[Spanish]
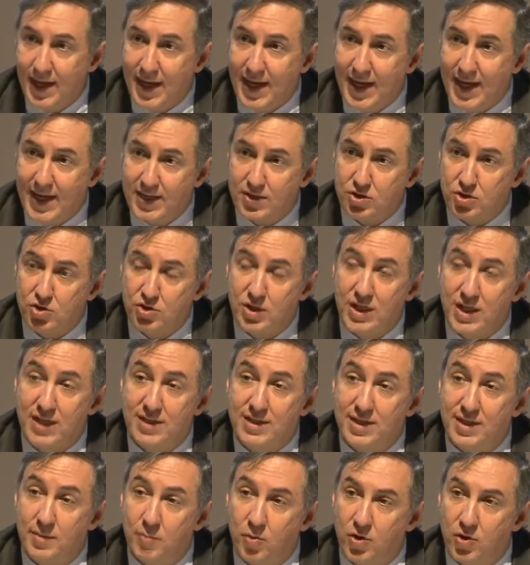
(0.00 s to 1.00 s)
Esto es la
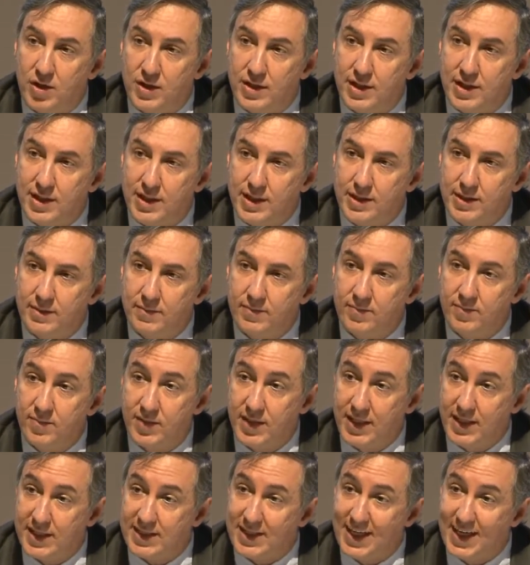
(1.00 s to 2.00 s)
antipolítica
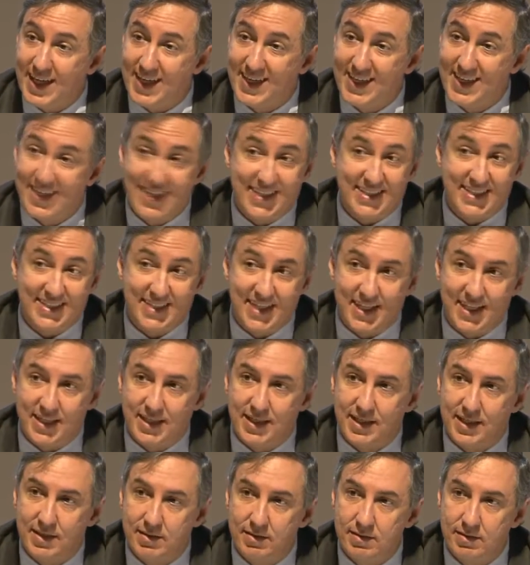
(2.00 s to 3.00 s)
y es la que ya está aquí.